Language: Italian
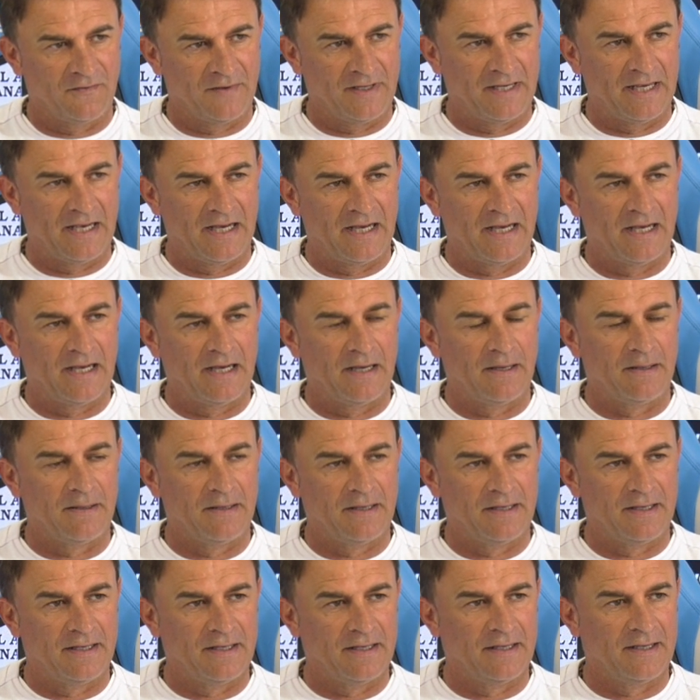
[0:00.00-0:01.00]

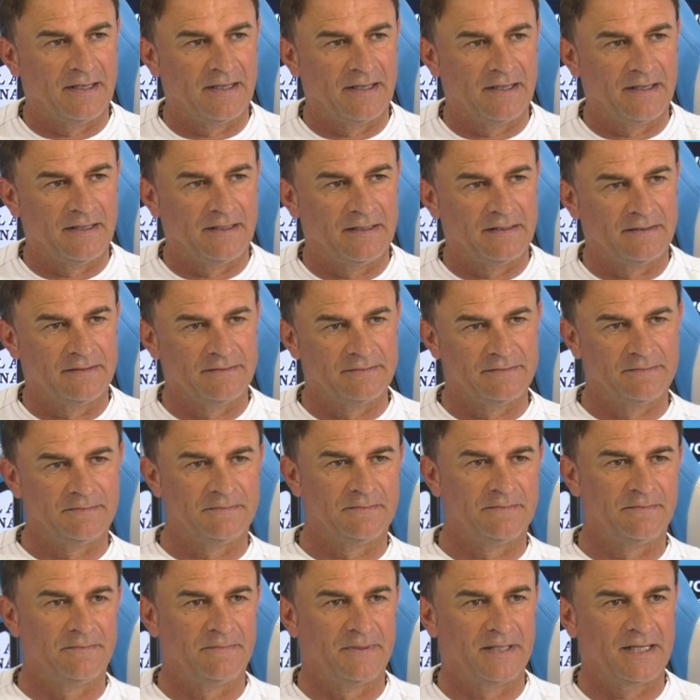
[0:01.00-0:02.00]
via
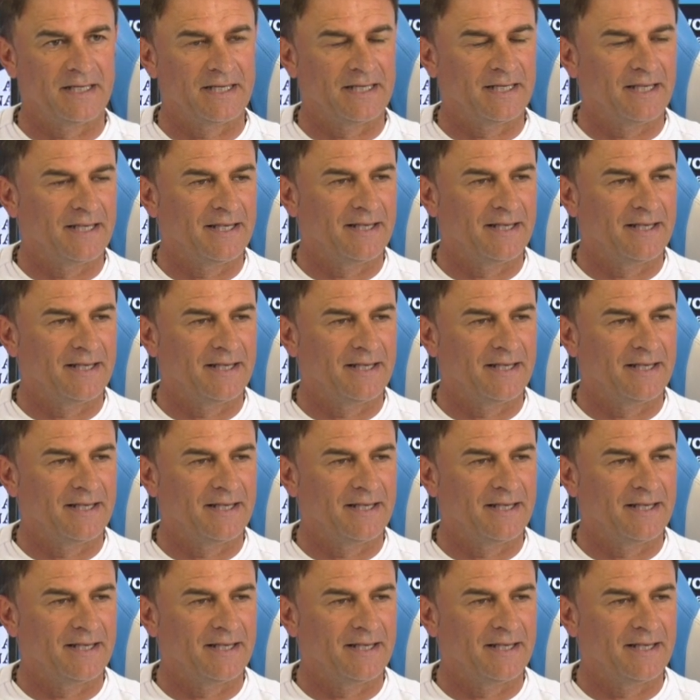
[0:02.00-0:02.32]
perché